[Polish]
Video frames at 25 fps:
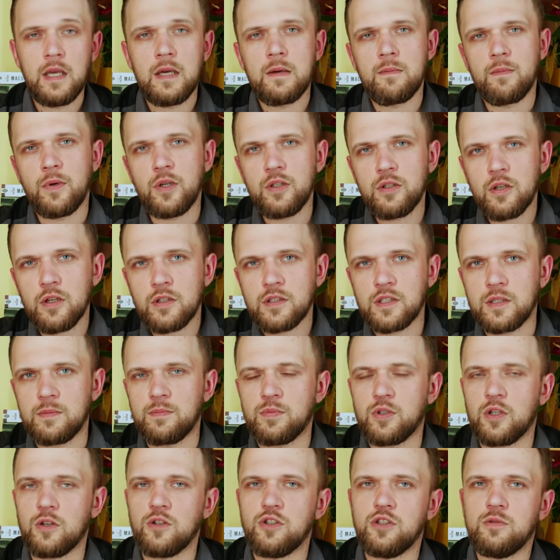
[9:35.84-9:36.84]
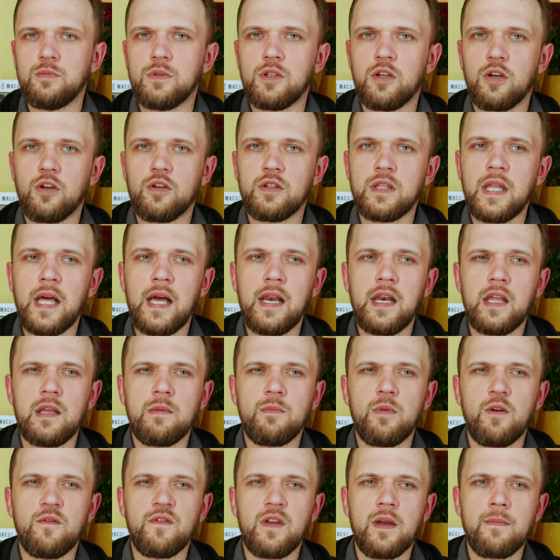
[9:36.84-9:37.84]
Moi drodzy, przechodzimy krok dalej,
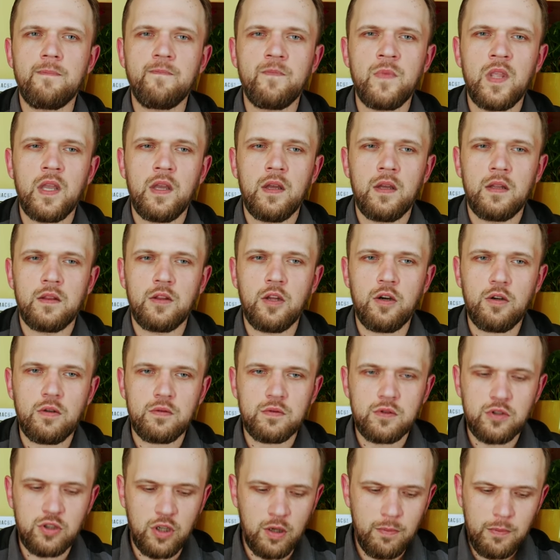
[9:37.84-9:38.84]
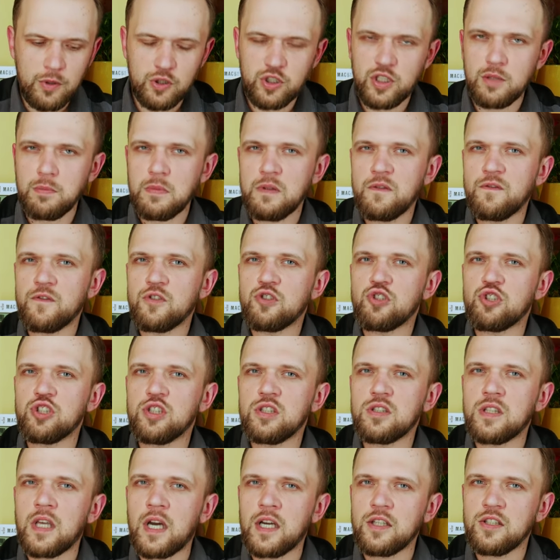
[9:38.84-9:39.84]
bowiem no, co możemy
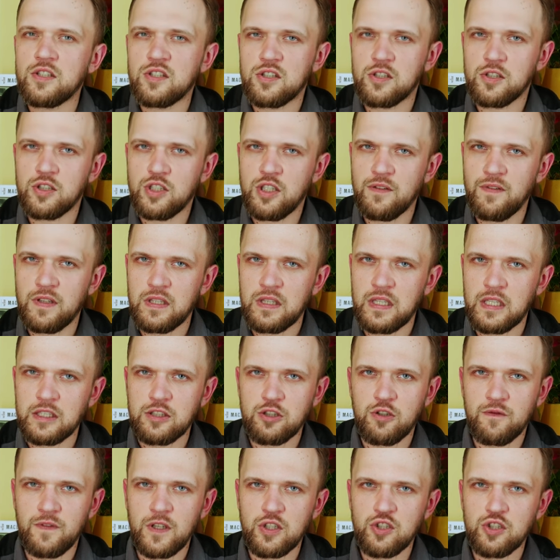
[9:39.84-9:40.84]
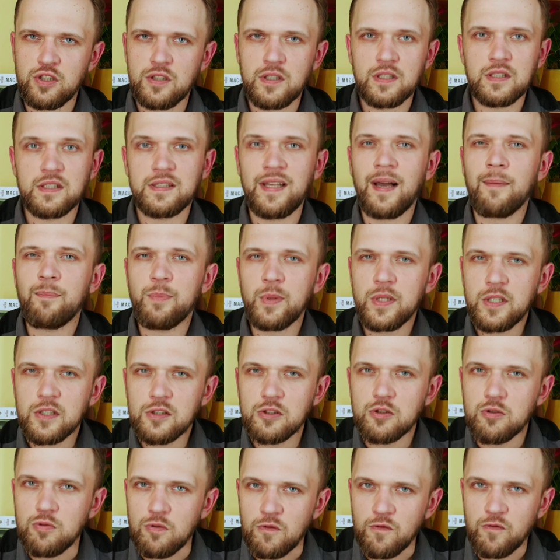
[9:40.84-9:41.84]
wyczytać z tych XIX-wiecznych
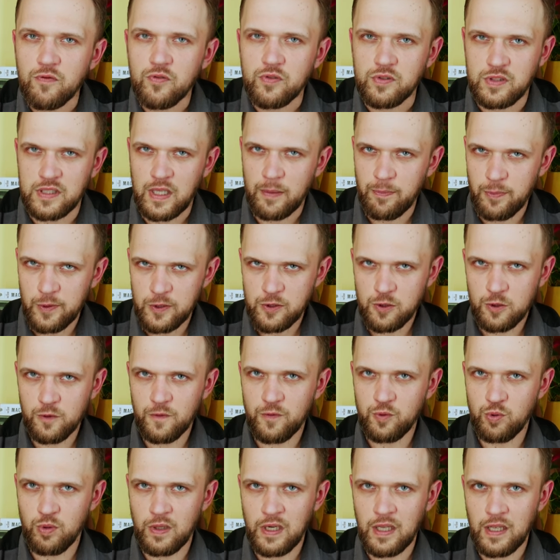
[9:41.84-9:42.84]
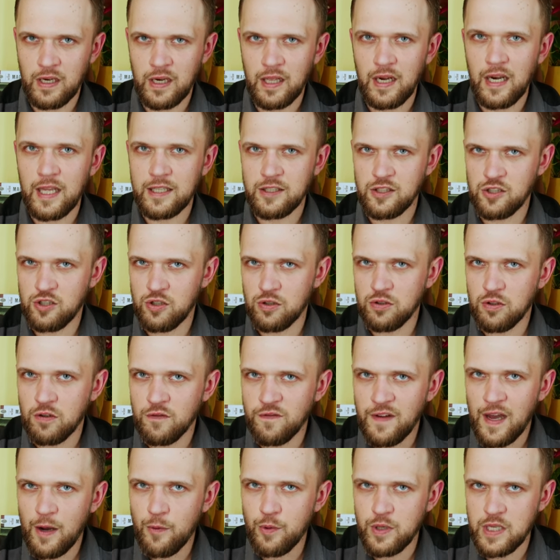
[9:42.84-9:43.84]
zapisków, zapisków, które
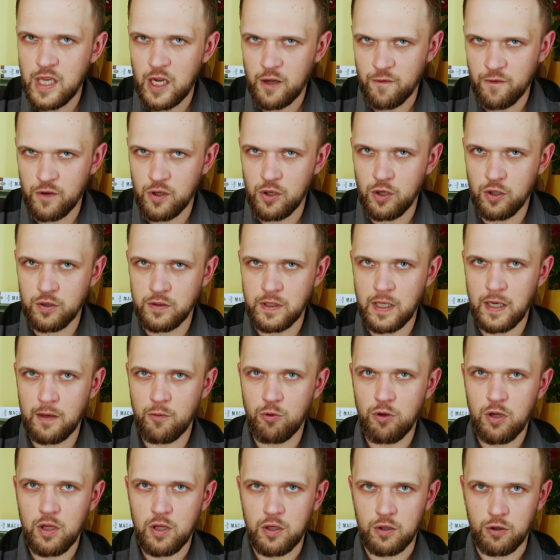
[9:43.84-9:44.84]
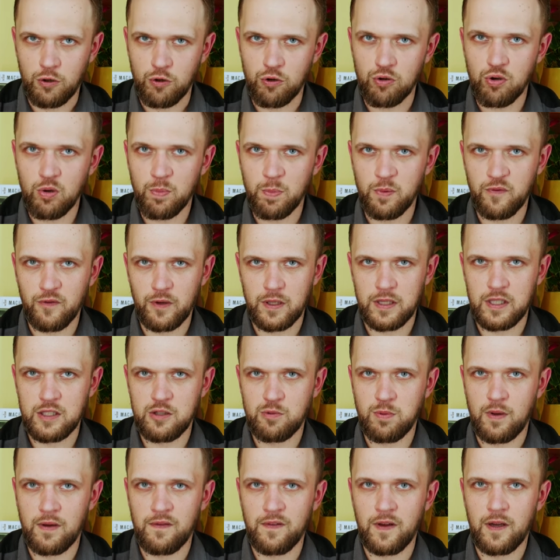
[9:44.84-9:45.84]
relacjonowały, jak wyglądał grób
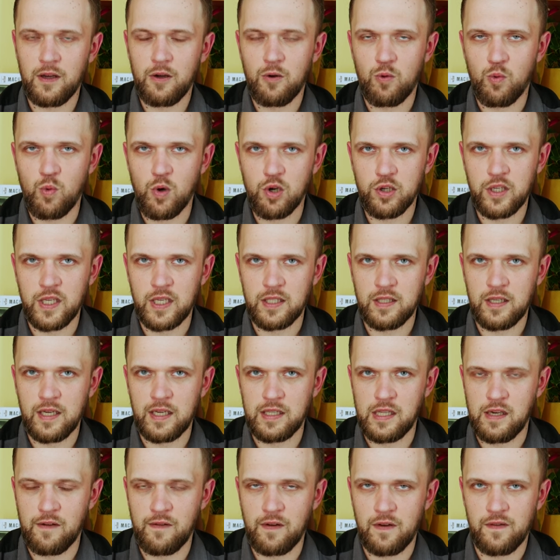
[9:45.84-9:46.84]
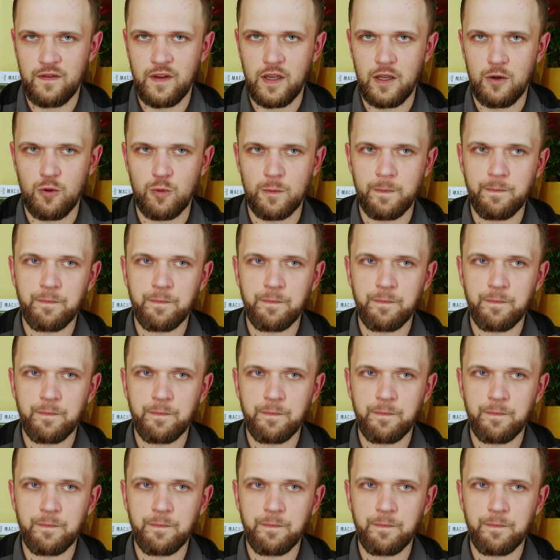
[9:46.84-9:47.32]
Władysława Łokietka na Wawelu.